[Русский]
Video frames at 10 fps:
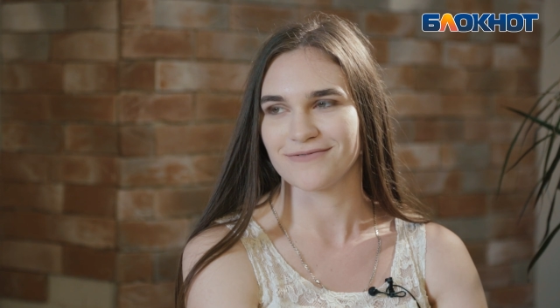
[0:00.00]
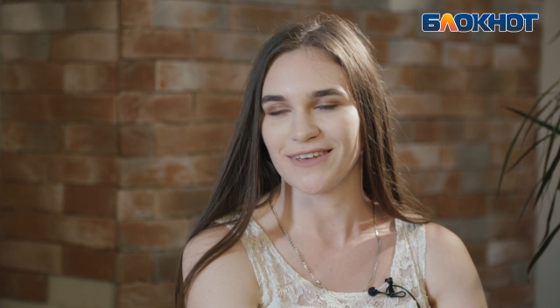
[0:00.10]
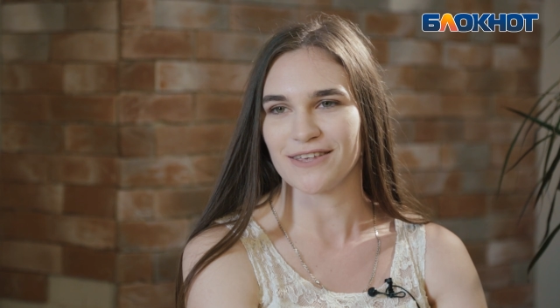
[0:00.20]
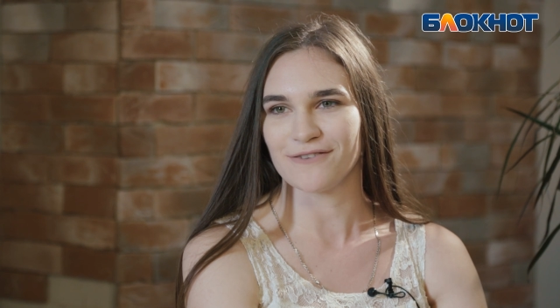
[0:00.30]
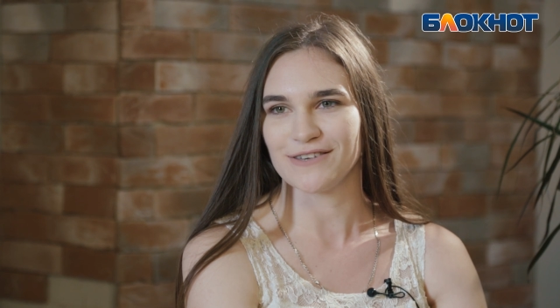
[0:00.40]

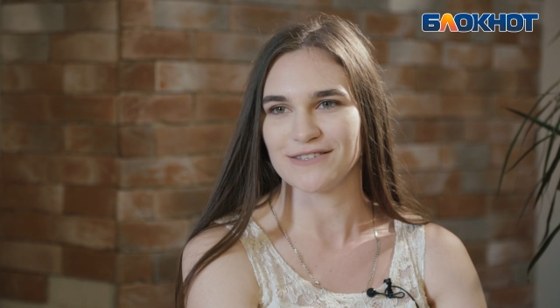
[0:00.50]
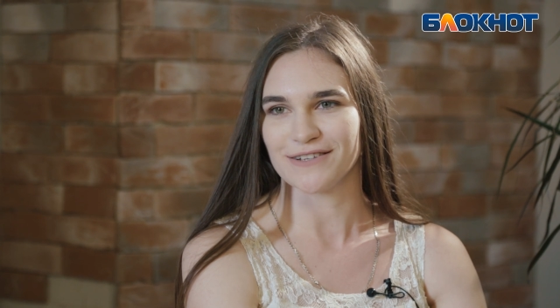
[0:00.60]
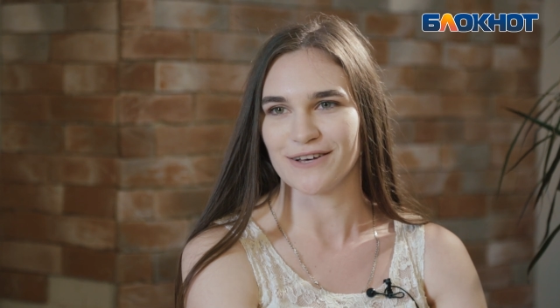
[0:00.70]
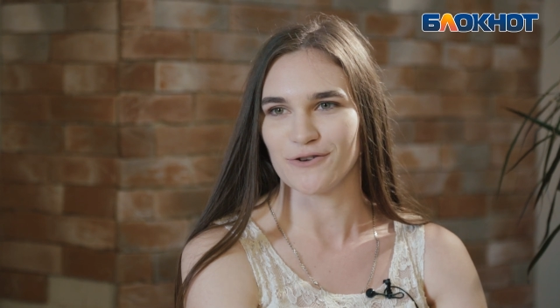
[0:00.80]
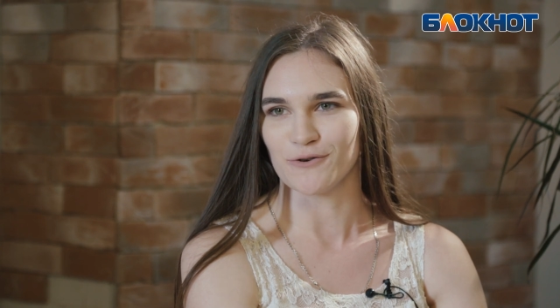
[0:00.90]
я не
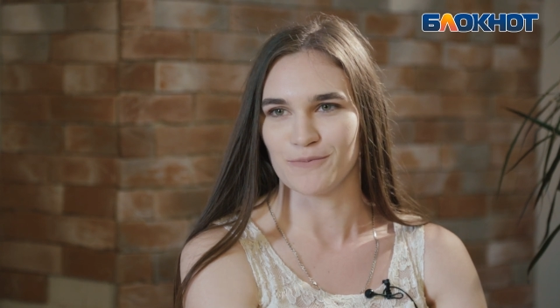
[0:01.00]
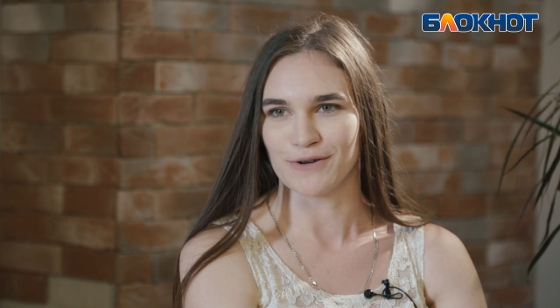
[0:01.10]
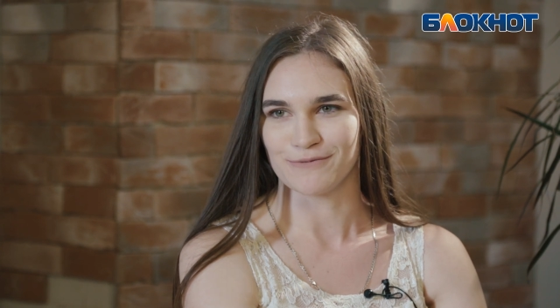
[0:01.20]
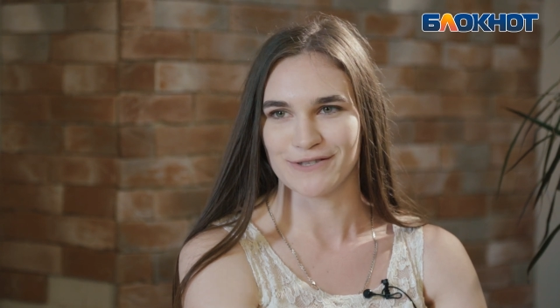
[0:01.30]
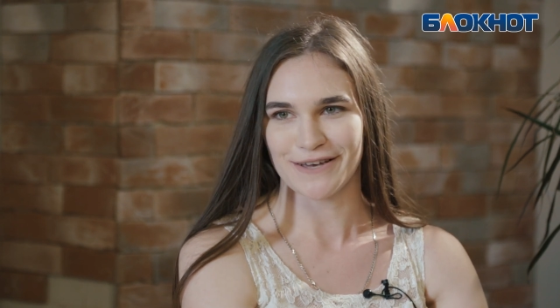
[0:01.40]
видела ее
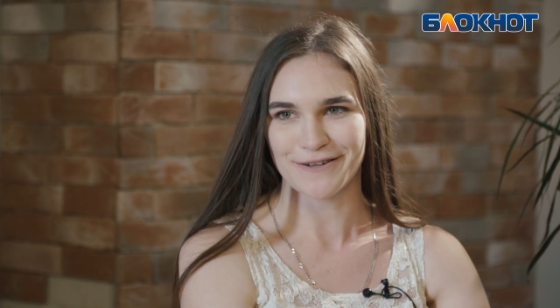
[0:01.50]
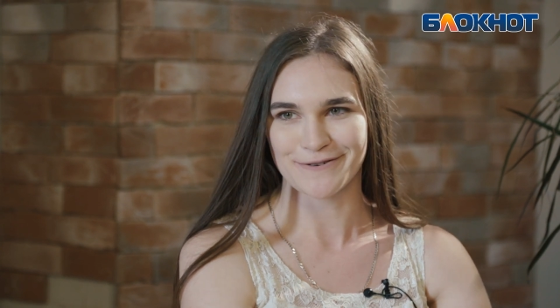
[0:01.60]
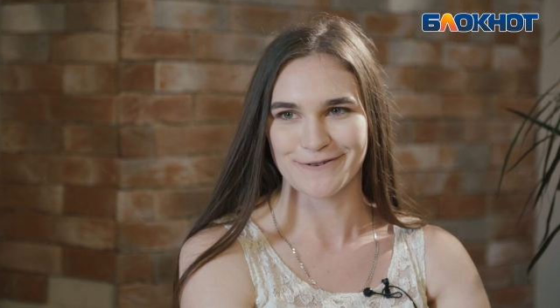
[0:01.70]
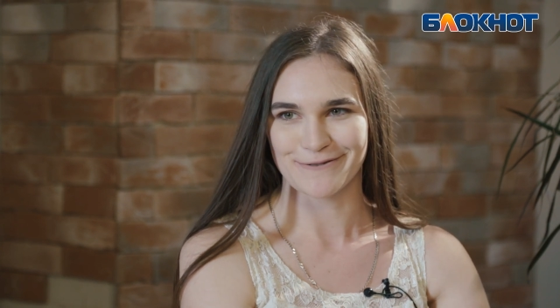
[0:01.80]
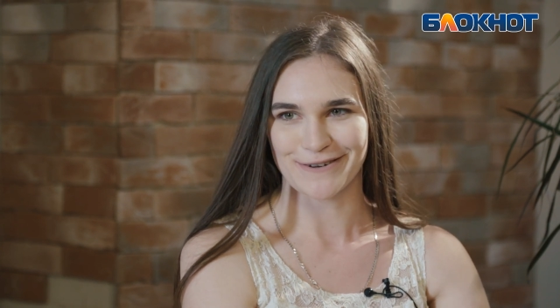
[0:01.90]
прям
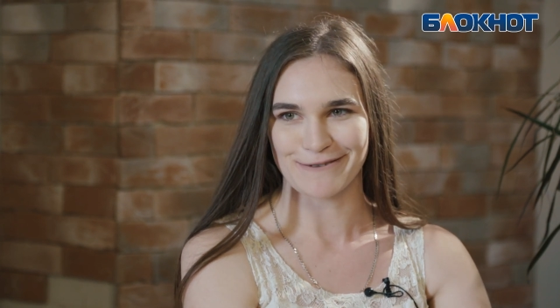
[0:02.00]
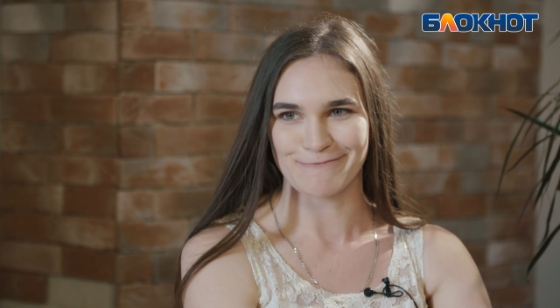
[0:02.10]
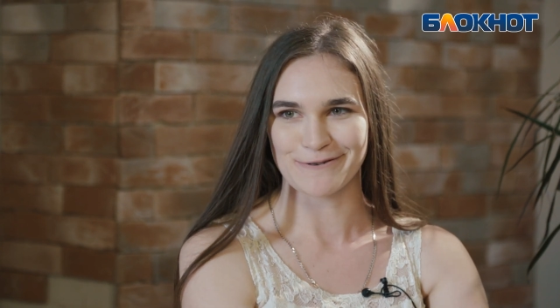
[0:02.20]
целую, как